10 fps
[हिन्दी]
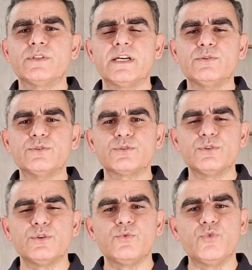होता है
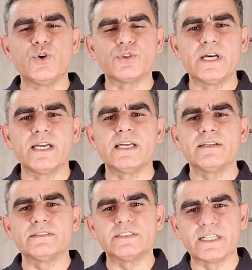दोस्तों वो होता है
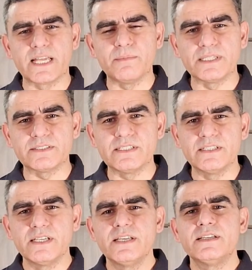जटामासी
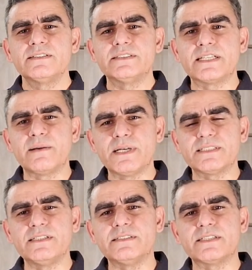
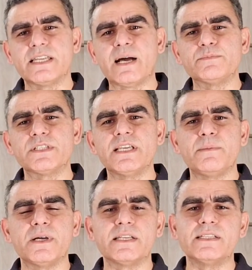जटामासी इसके नाम से ही आप अगर